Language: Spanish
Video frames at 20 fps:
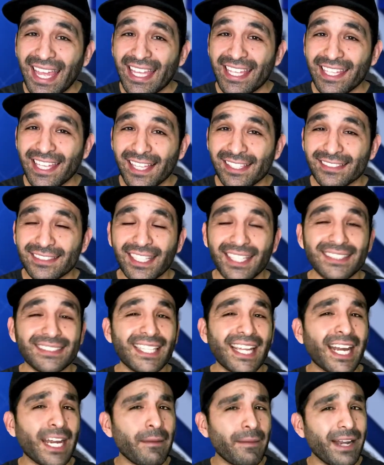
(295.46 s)
y este
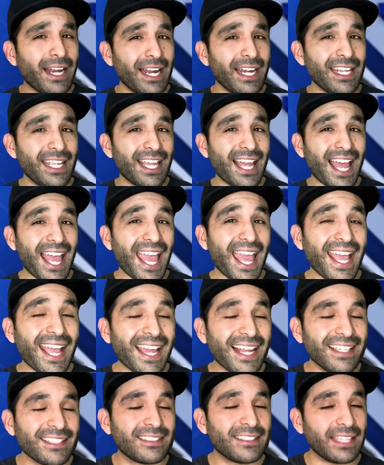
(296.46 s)
se revelaría en
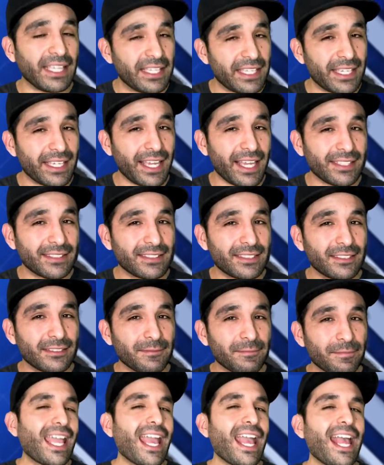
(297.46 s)
el TGS.